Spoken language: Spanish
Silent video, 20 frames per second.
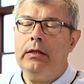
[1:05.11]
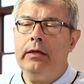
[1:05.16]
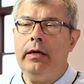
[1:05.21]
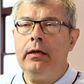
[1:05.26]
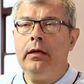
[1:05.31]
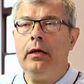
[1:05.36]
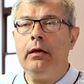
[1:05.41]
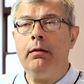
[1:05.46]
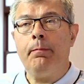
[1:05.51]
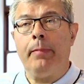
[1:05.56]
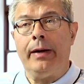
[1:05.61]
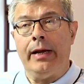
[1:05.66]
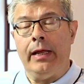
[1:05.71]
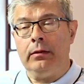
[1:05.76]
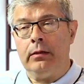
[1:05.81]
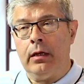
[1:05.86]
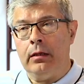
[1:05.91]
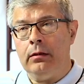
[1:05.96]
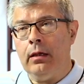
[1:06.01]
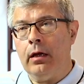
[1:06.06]
tiene, para
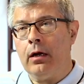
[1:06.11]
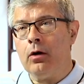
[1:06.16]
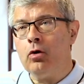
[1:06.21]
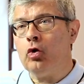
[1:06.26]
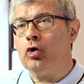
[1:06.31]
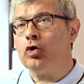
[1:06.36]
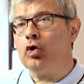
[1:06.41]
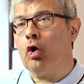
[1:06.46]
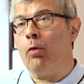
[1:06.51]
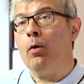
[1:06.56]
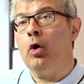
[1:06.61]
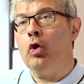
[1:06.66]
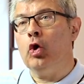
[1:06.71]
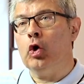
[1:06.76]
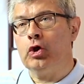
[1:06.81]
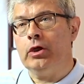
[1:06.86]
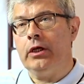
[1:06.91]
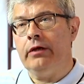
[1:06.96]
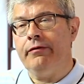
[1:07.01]
entendernos, como dos